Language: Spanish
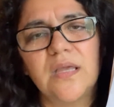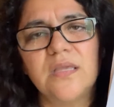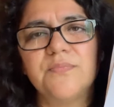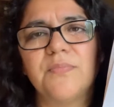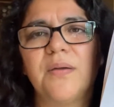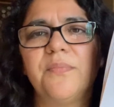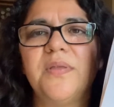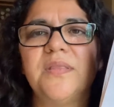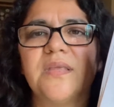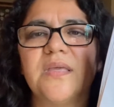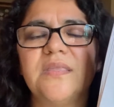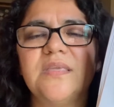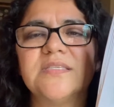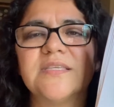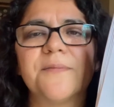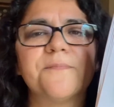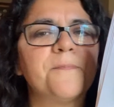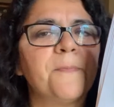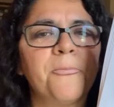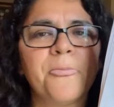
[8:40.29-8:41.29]
Y mami te
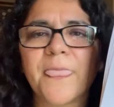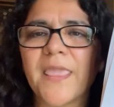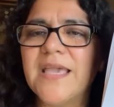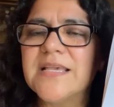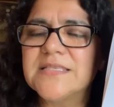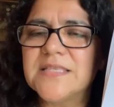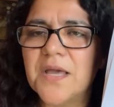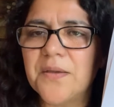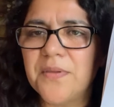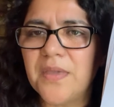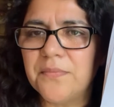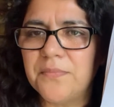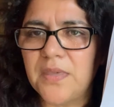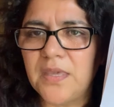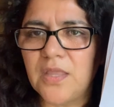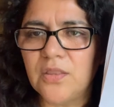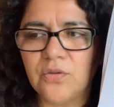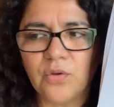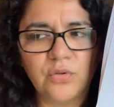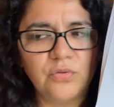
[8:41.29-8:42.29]
dice, está bien,
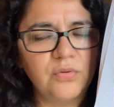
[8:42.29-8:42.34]
mijito,